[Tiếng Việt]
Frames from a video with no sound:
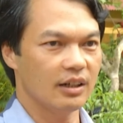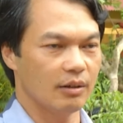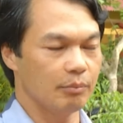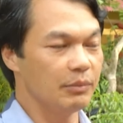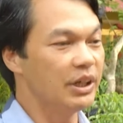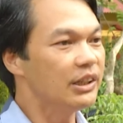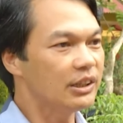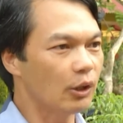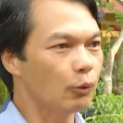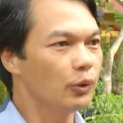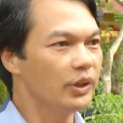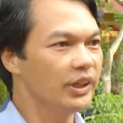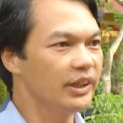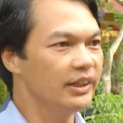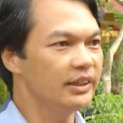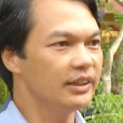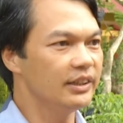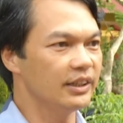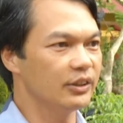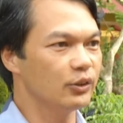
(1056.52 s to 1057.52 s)
biến tấu
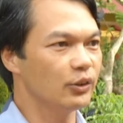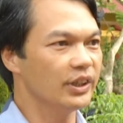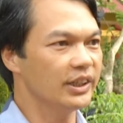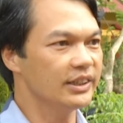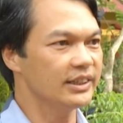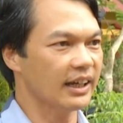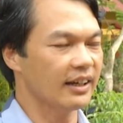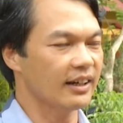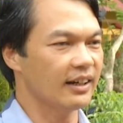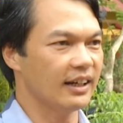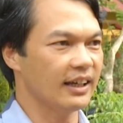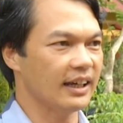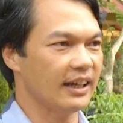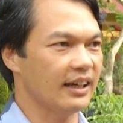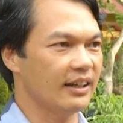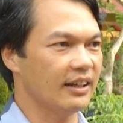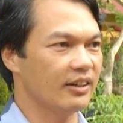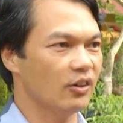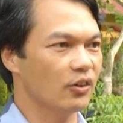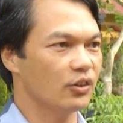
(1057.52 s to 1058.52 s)
đi thì tôi nghĩ rằng
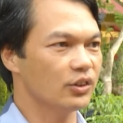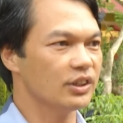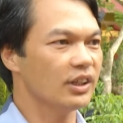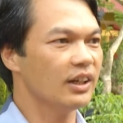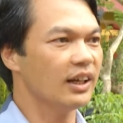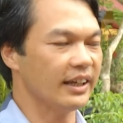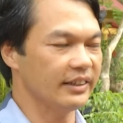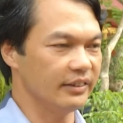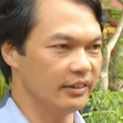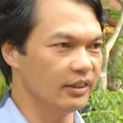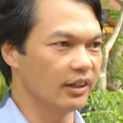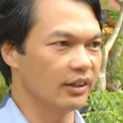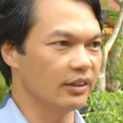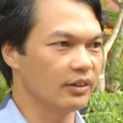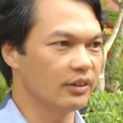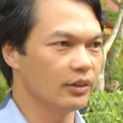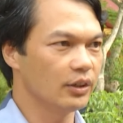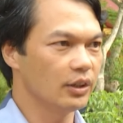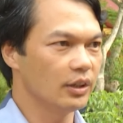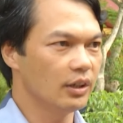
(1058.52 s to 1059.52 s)
là nó rất là ảnh hưởng.
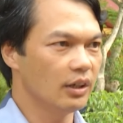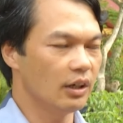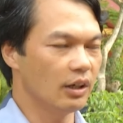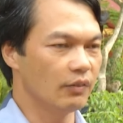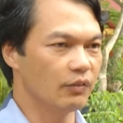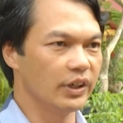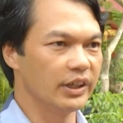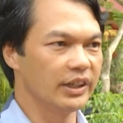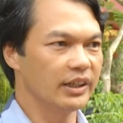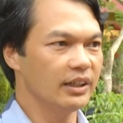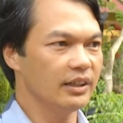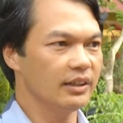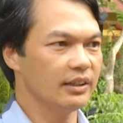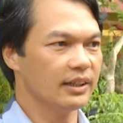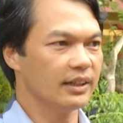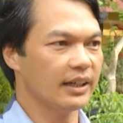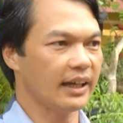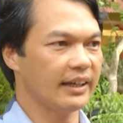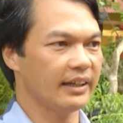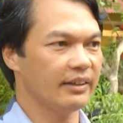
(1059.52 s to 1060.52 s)
Với
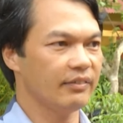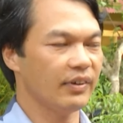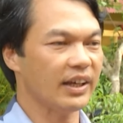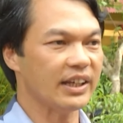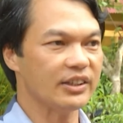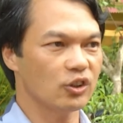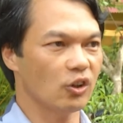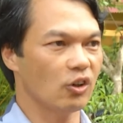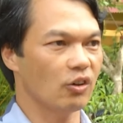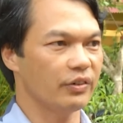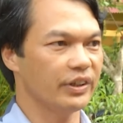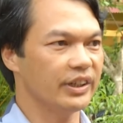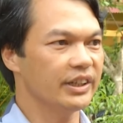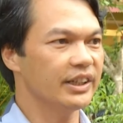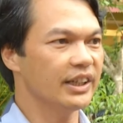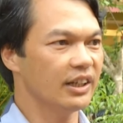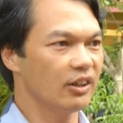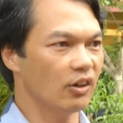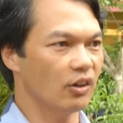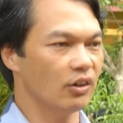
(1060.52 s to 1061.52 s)
cái vai trò và ý
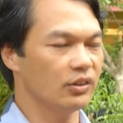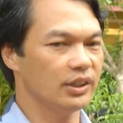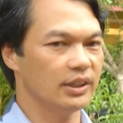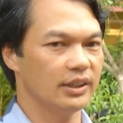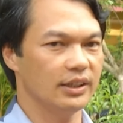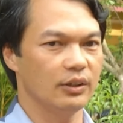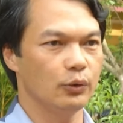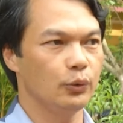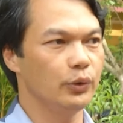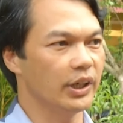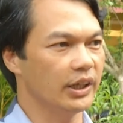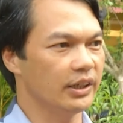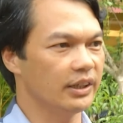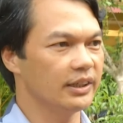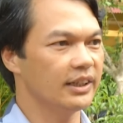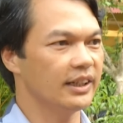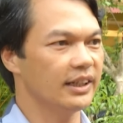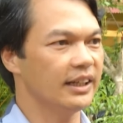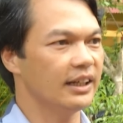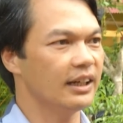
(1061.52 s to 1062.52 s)
nghĩa đó thì huyện
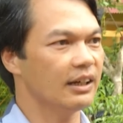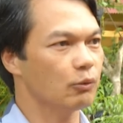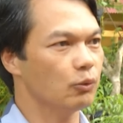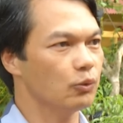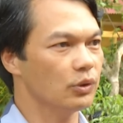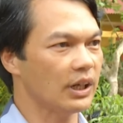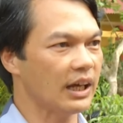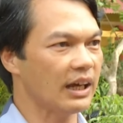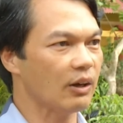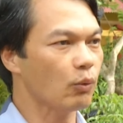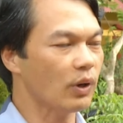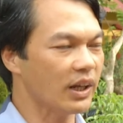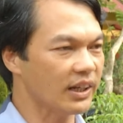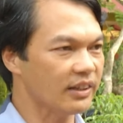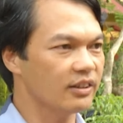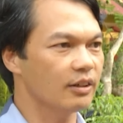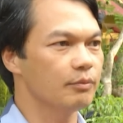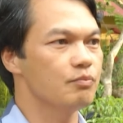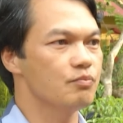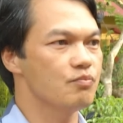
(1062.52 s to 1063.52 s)
hiện nay là cũng đang
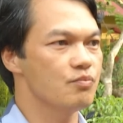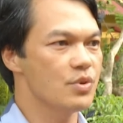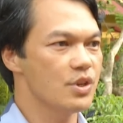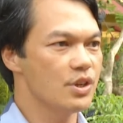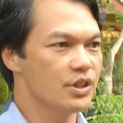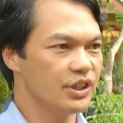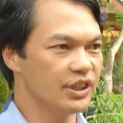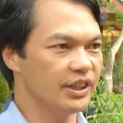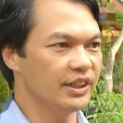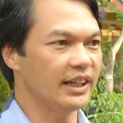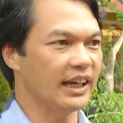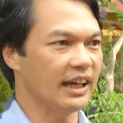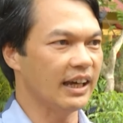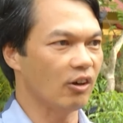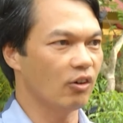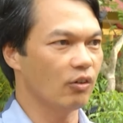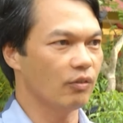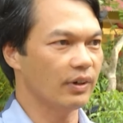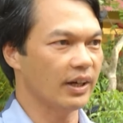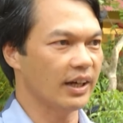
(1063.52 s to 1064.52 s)
quan tâm chỉ
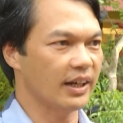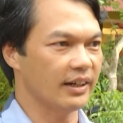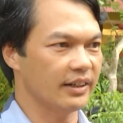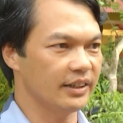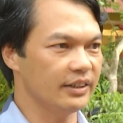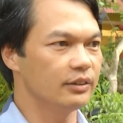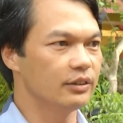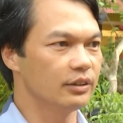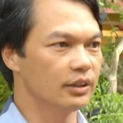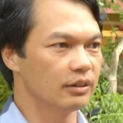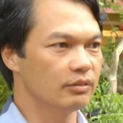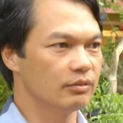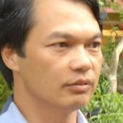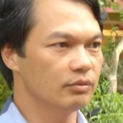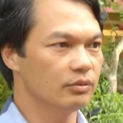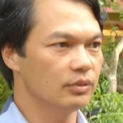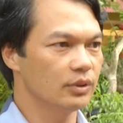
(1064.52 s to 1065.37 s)
đạo và định hướng